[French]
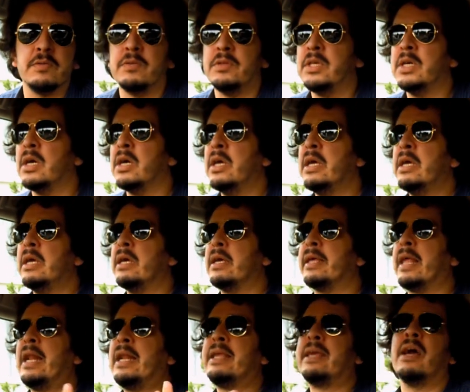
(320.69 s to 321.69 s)
Je veux dire,
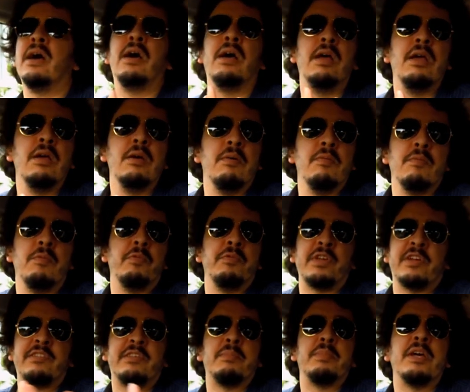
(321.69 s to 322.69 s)
quelqu'un
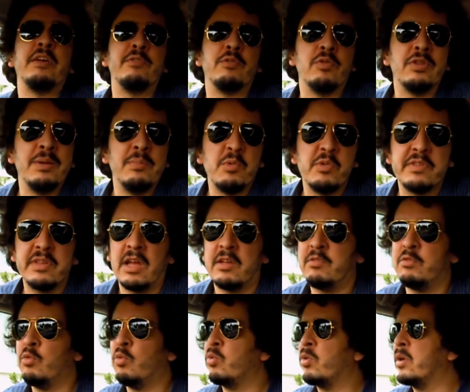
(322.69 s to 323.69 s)
vous accepterez sans
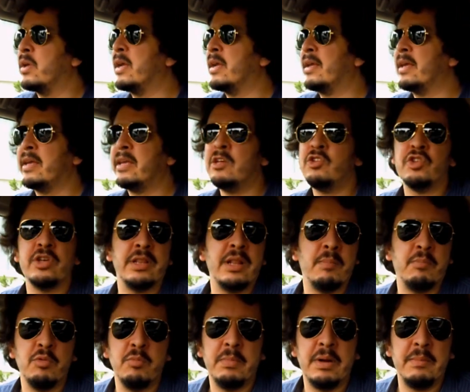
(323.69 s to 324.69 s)
démonstration que quelqu'un qui jette
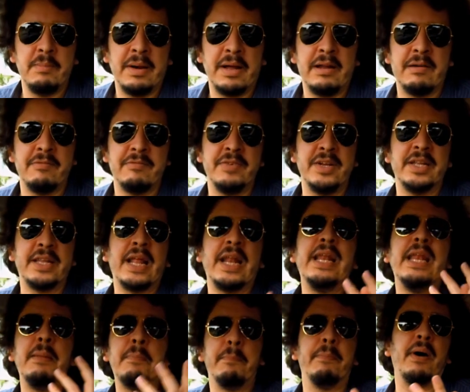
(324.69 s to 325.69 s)
la poubelle par la fenêtre
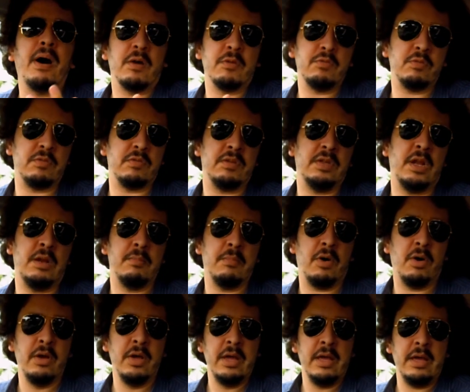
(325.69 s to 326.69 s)
n'est pas
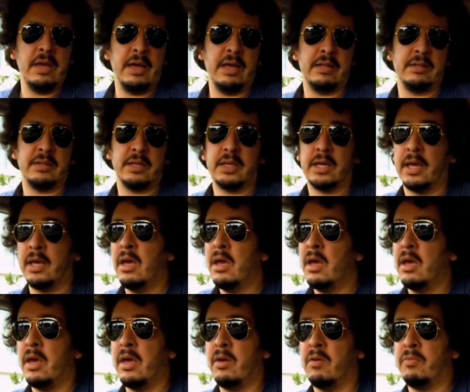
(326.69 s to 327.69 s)
socialement intégré.
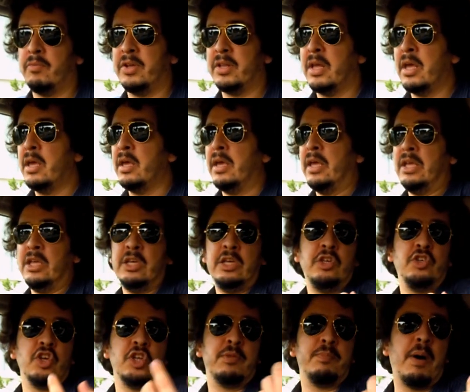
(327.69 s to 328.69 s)
Et en fait,
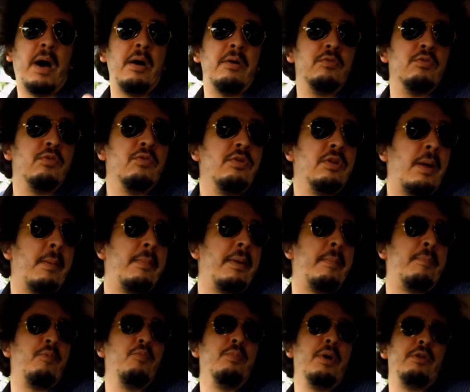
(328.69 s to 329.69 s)
il ne jettent pas la,
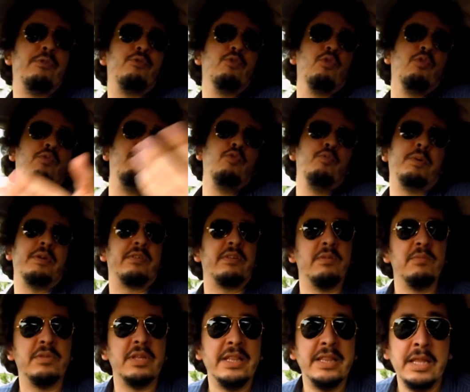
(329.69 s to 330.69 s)
poubelle sur vous parce
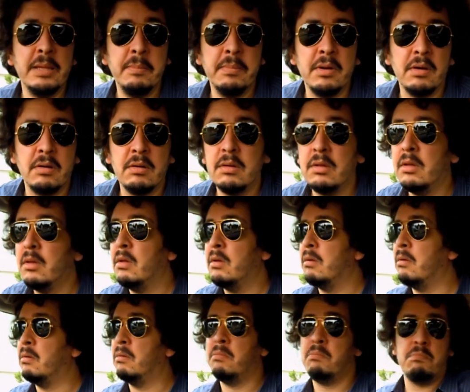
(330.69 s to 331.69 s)
que vous êtes des blancs,
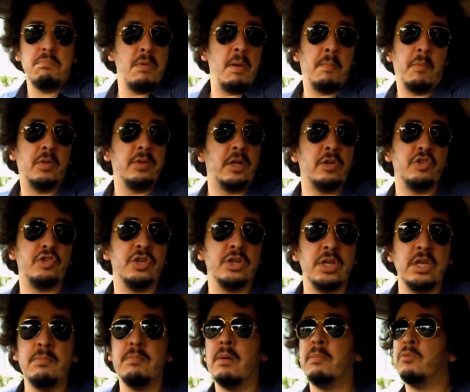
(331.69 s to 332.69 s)
euh, même en
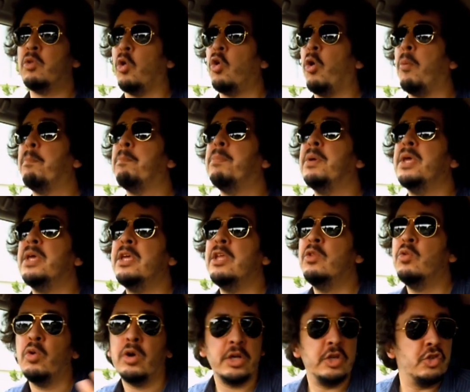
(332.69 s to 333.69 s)
Algérie, même dans leur
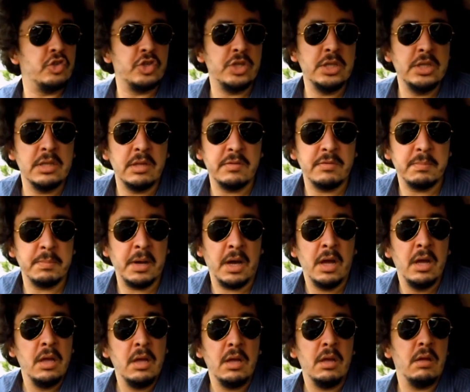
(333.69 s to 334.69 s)
pays d'origine, n'est-ce
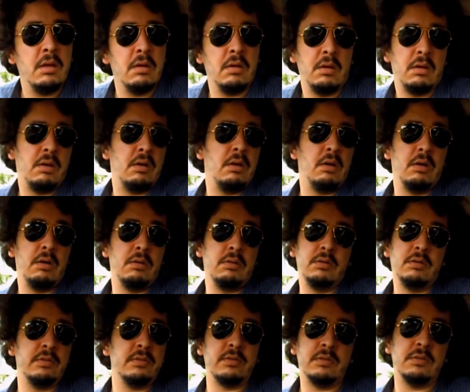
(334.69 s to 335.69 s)
pas euh,
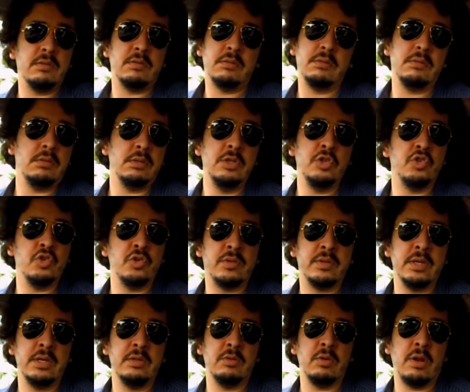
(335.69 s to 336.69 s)
Ils
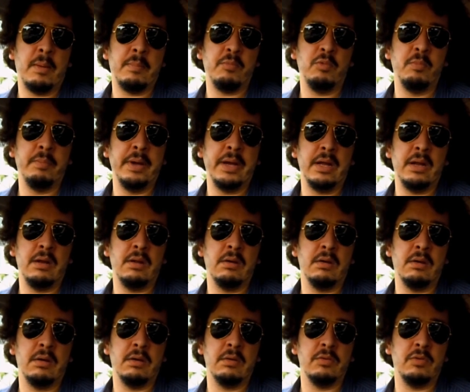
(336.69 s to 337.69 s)
jetaient de la poubelle,
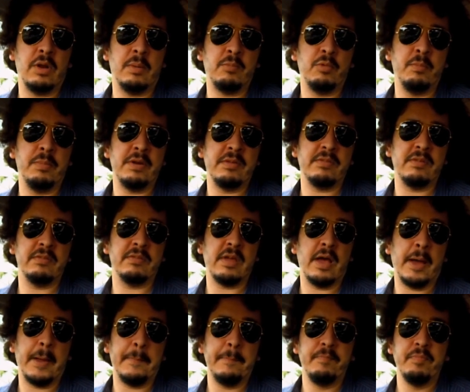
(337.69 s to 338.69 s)
euh, de la poubelle sans
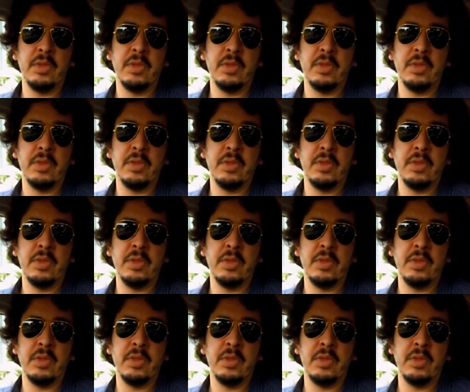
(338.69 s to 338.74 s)
arrêt.